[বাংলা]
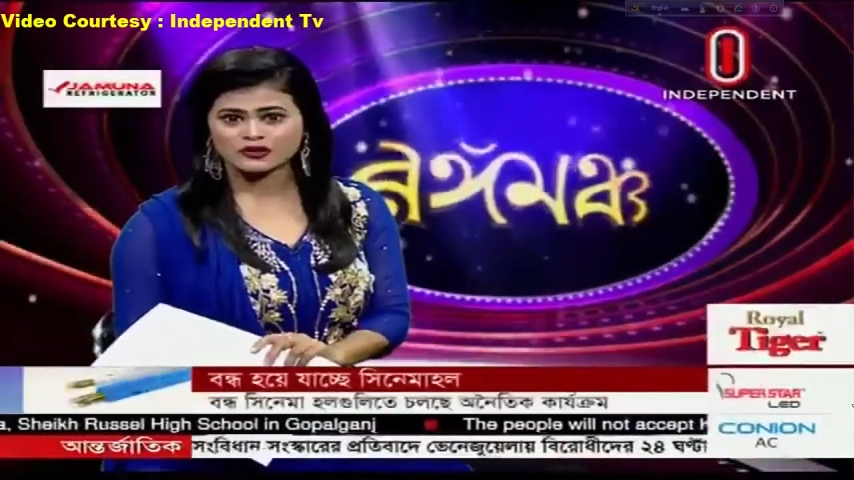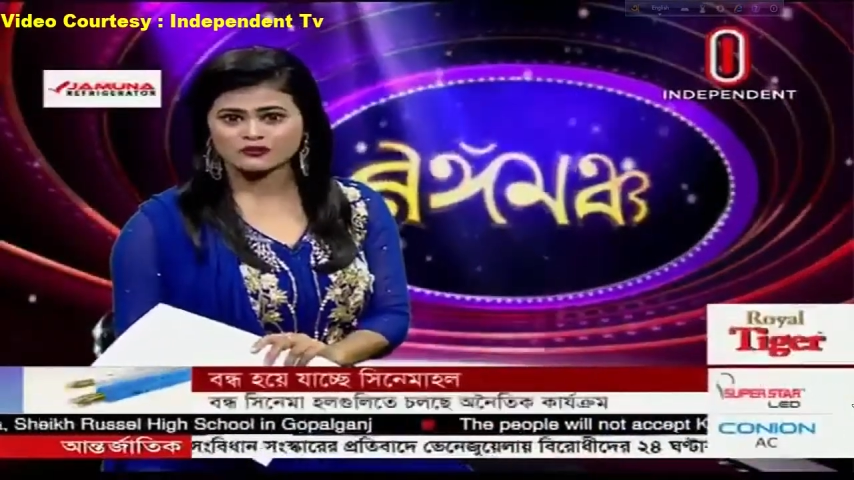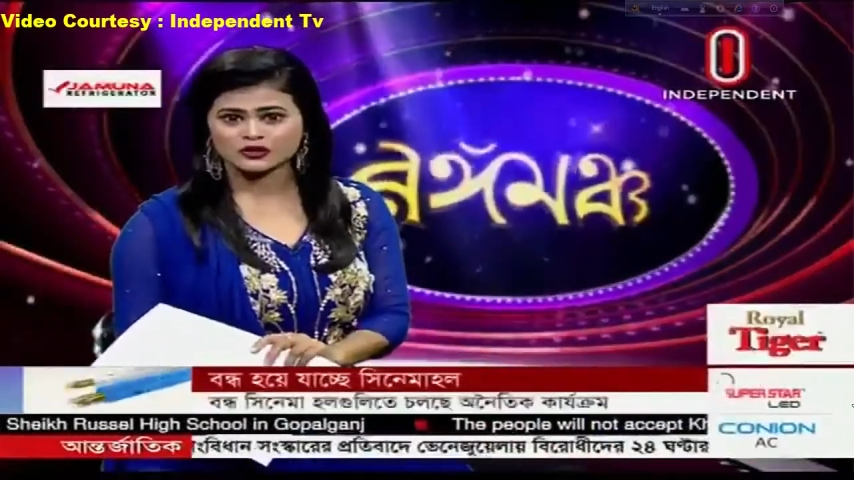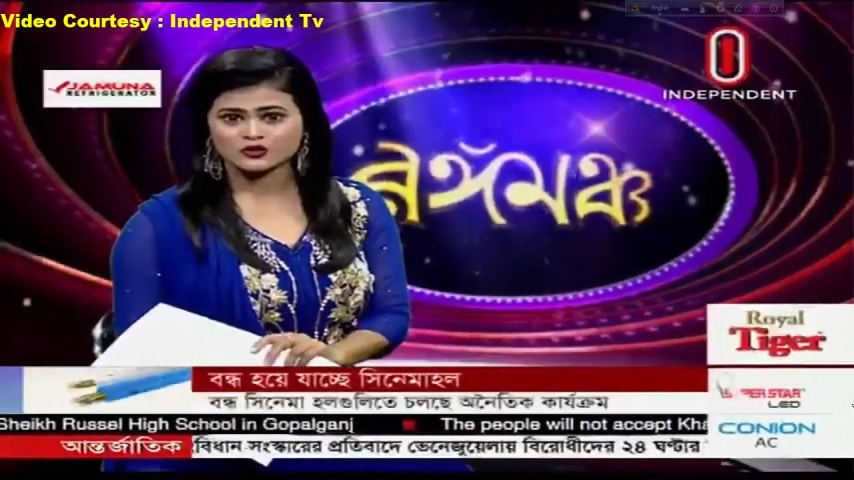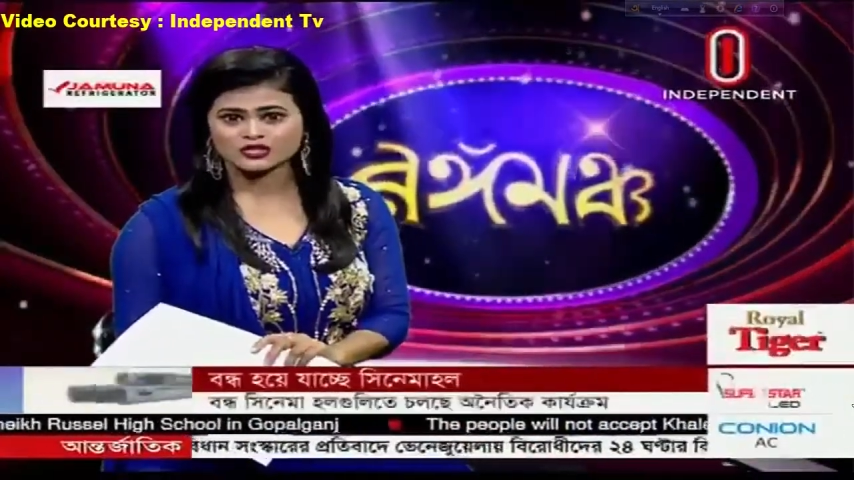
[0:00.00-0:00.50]

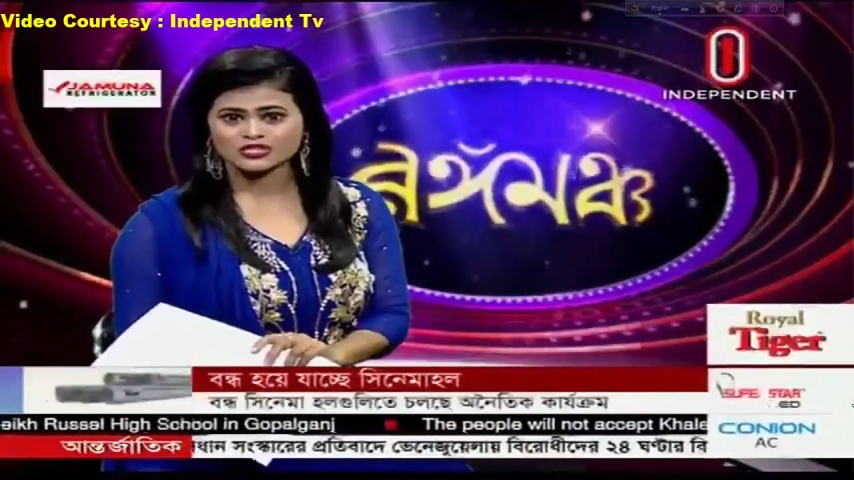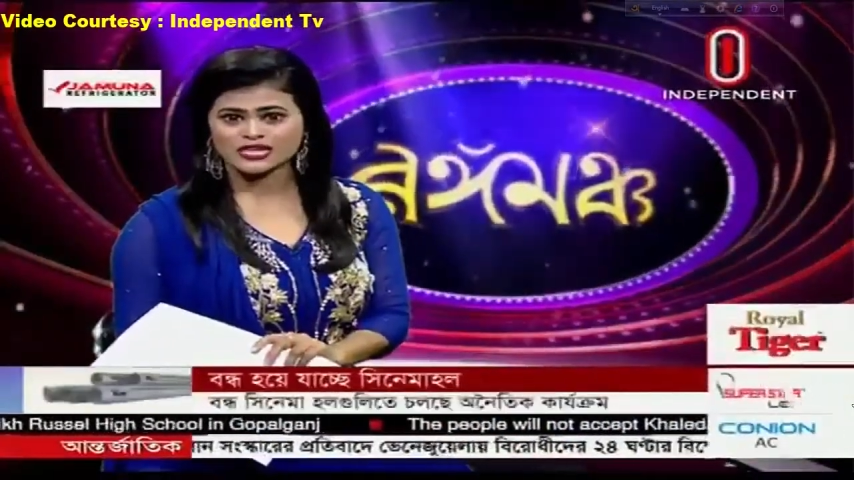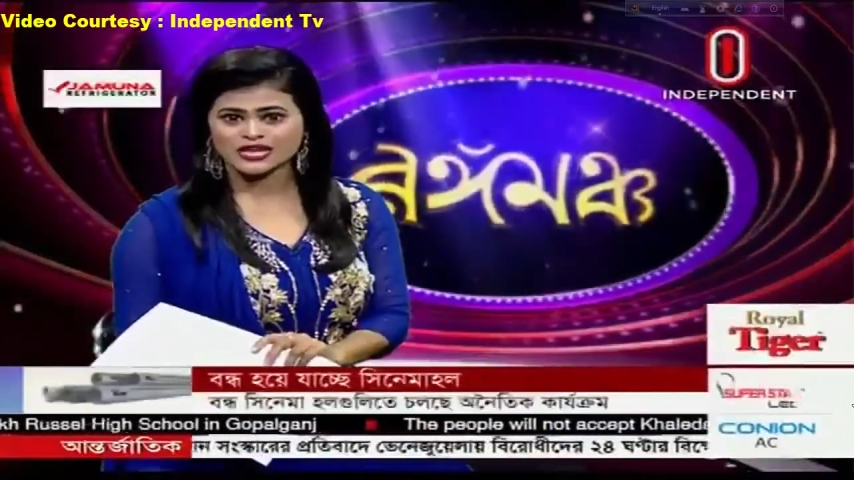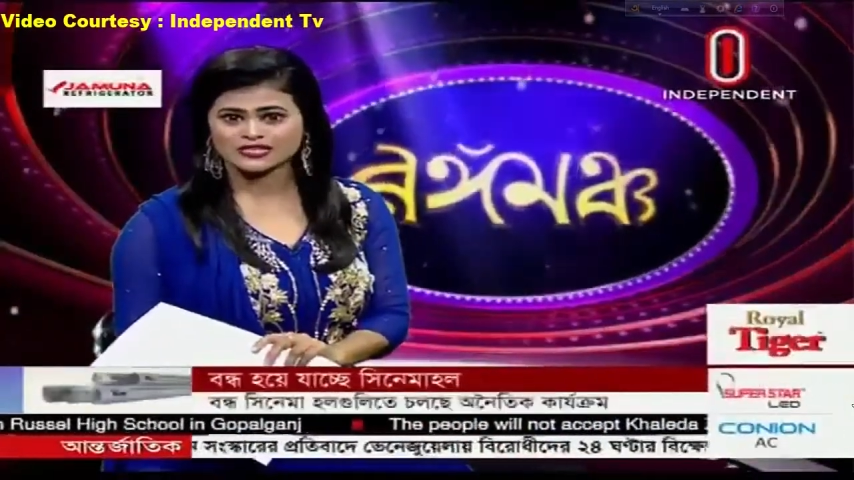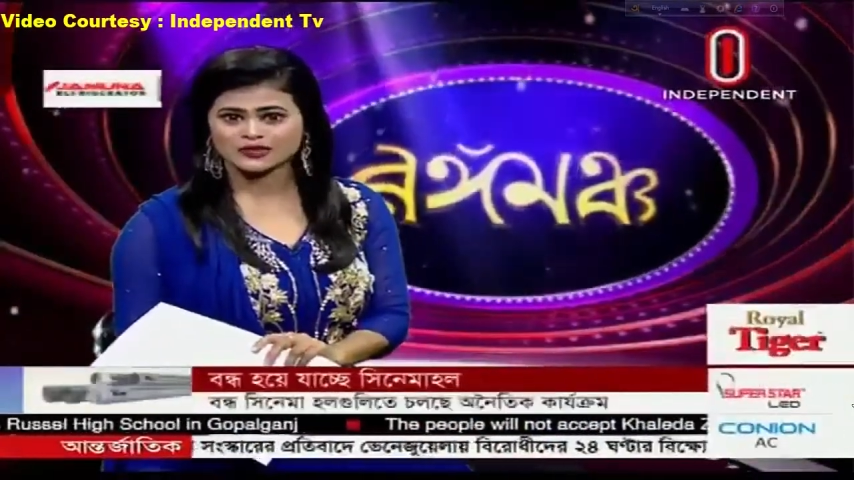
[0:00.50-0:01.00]
বিনোদনের
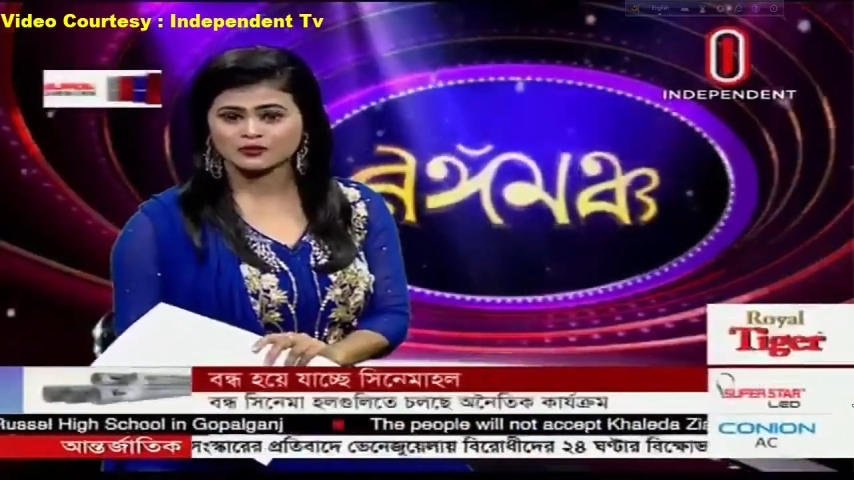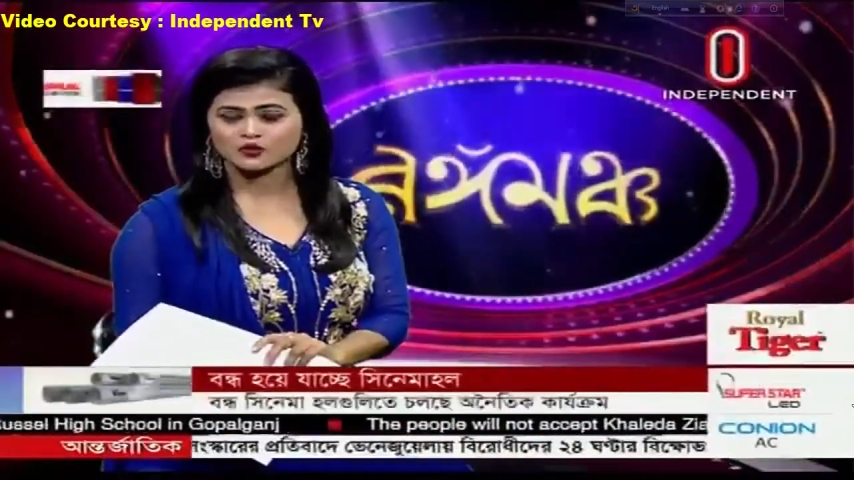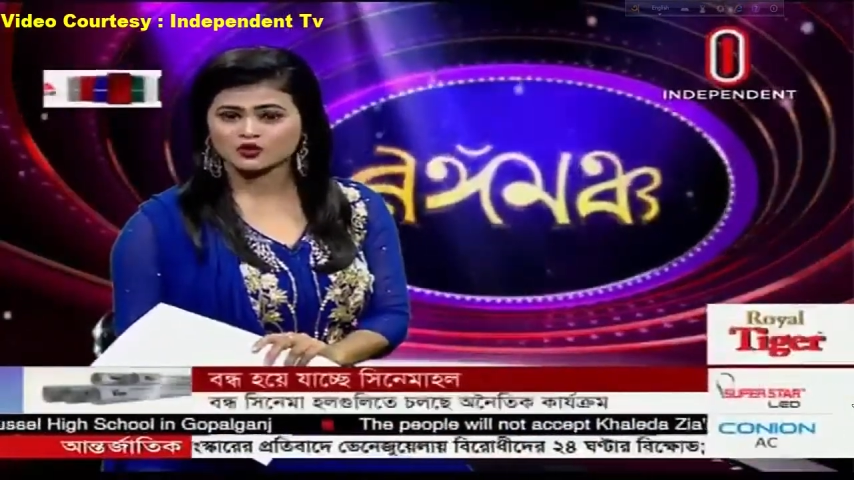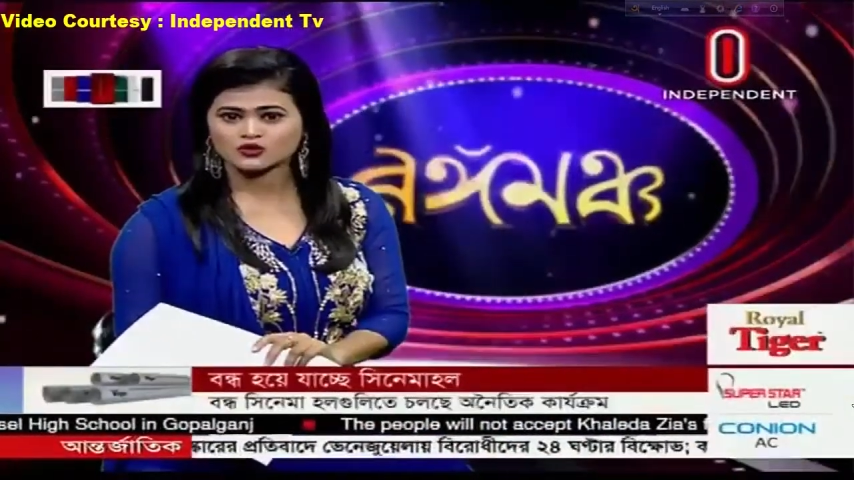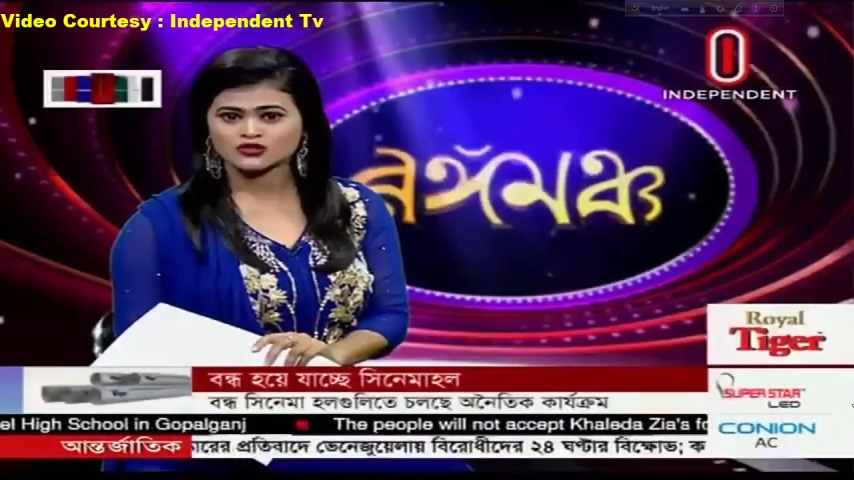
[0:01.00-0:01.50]
চাহিদা পূরণ
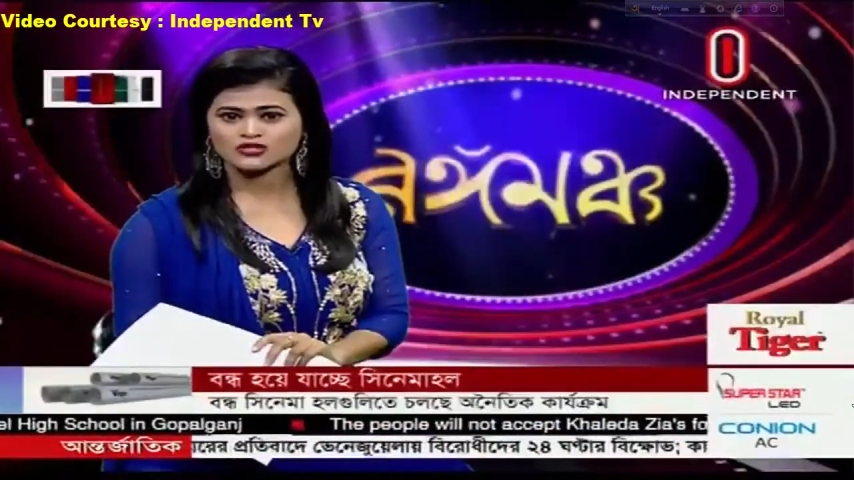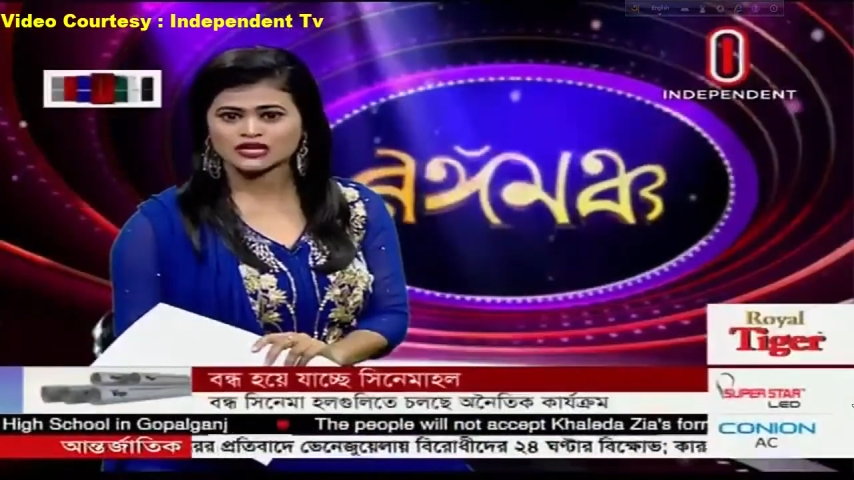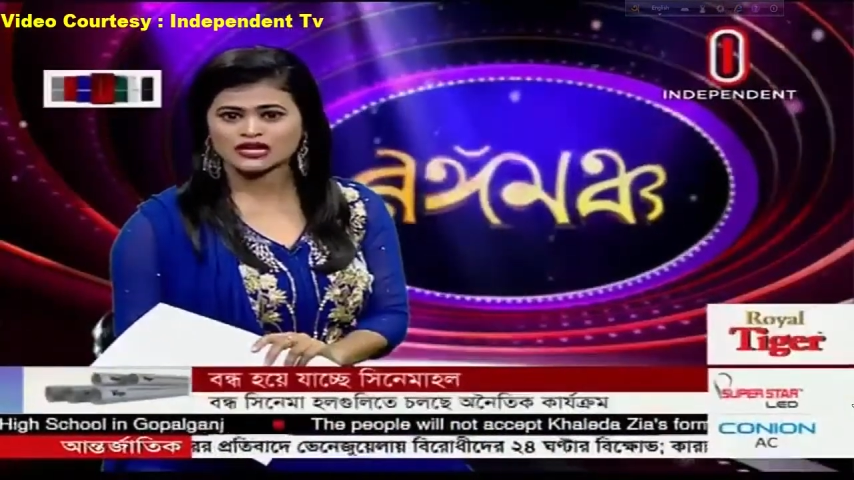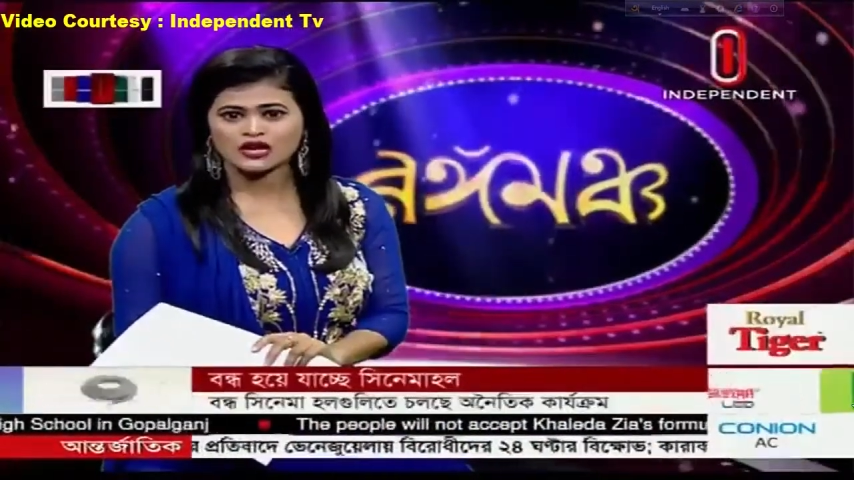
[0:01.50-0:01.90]
হচ্ছে না